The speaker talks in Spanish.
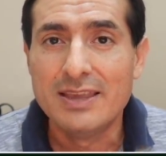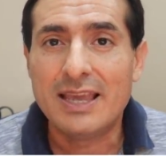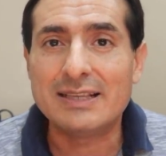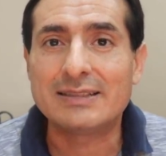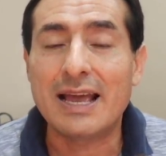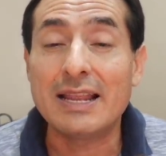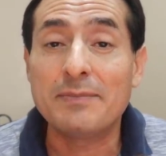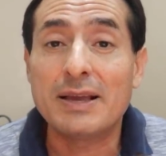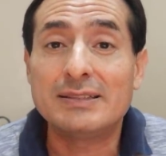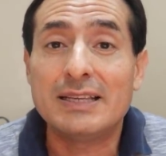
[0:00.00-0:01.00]
están
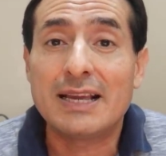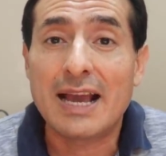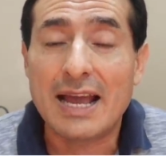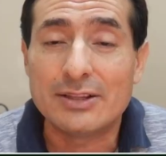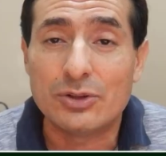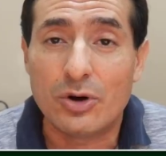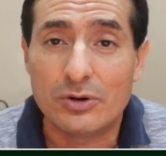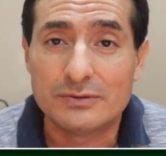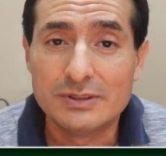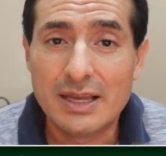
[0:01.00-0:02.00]

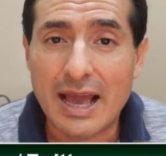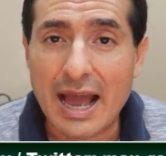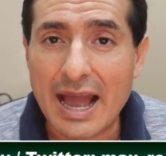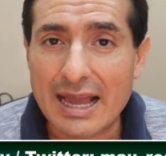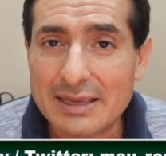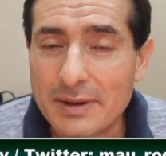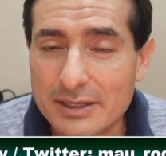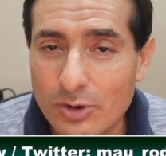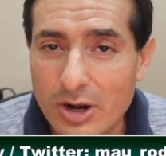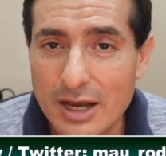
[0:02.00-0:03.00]
investigando a Iberdrola